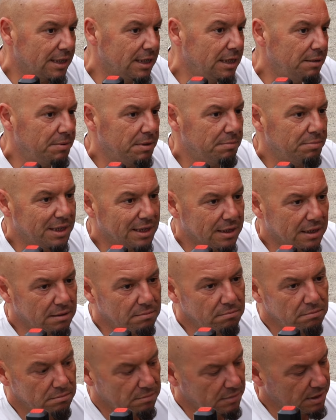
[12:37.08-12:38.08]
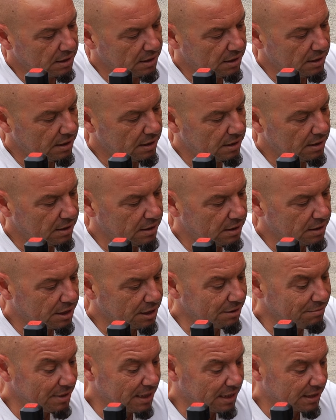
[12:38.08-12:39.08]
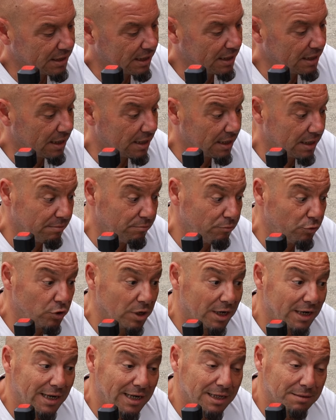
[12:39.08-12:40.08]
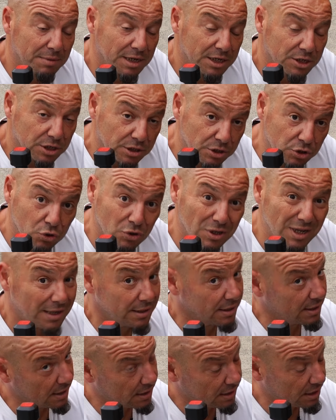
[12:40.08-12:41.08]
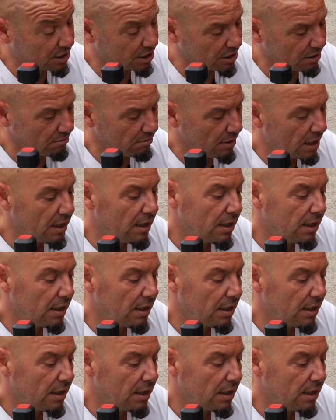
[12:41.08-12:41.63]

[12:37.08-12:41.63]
gibi bir takım e, kimyasallarla müdahale etmeye çalışıyorlar ses için.